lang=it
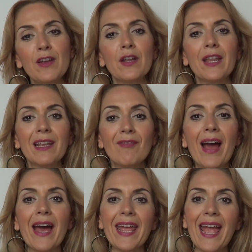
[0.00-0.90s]
fino ad
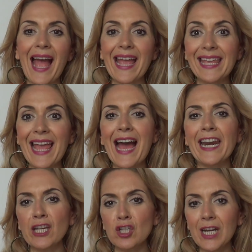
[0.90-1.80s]
arrivare colore ai
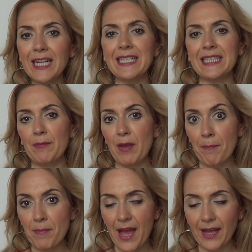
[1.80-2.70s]
chiari giallissimi
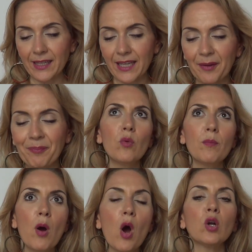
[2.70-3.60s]
e bianchi
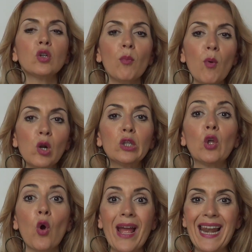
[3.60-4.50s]
un modo
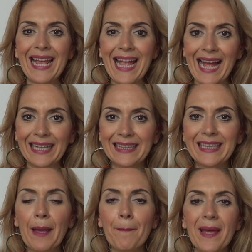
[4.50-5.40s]
molto
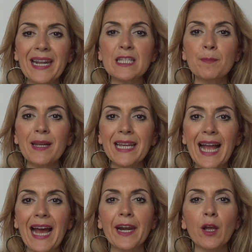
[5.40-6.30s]
elegante per
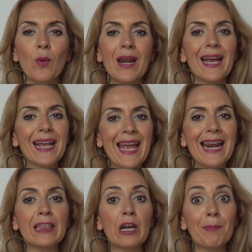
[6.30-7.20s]
esplicare quella che è
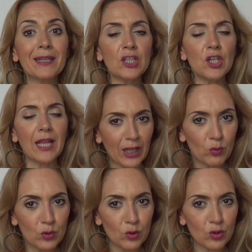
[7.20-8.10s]
la drammaticità di
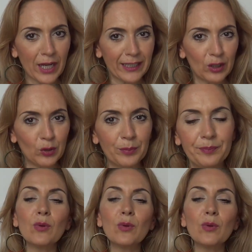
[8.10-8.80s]
un soggetto